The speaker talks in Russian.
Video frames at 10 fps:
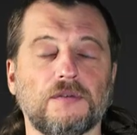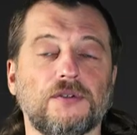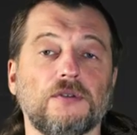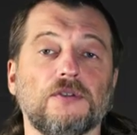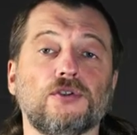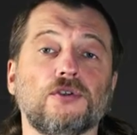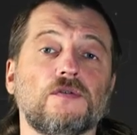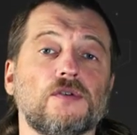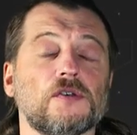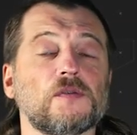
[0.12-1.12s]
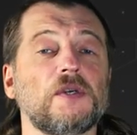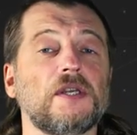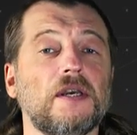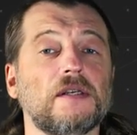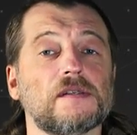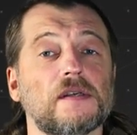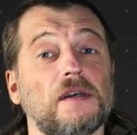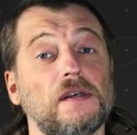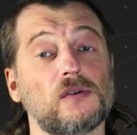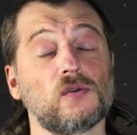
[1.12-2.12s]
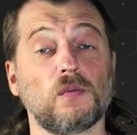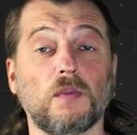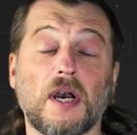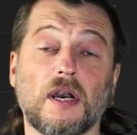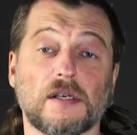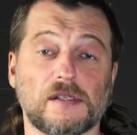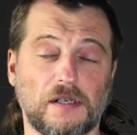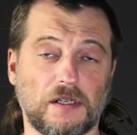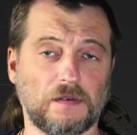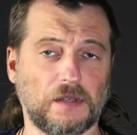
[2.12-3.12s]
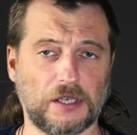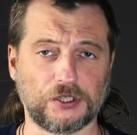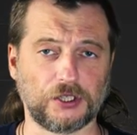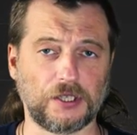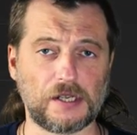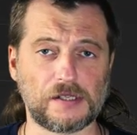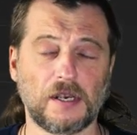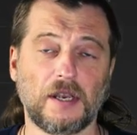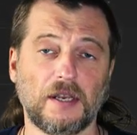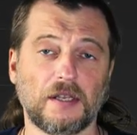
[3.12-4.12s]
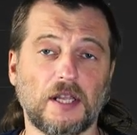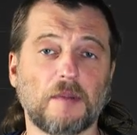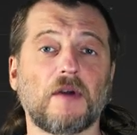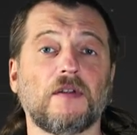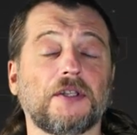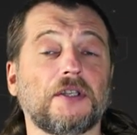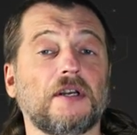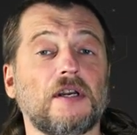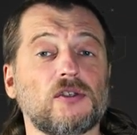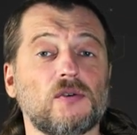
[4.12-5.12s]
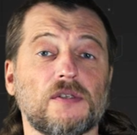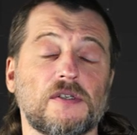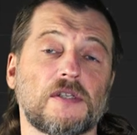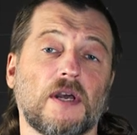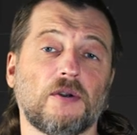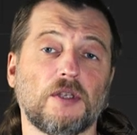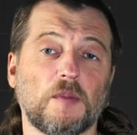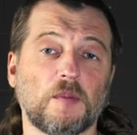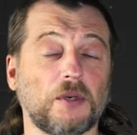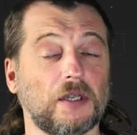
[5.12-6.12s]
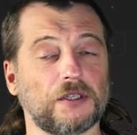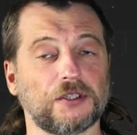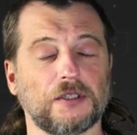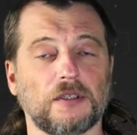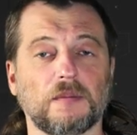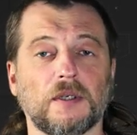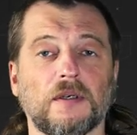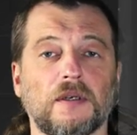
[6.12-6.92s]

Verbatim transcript: Все течет, все изменяется, и Zoom, как и следовало ожидать, добавил интеграцию со сторонними приложениями.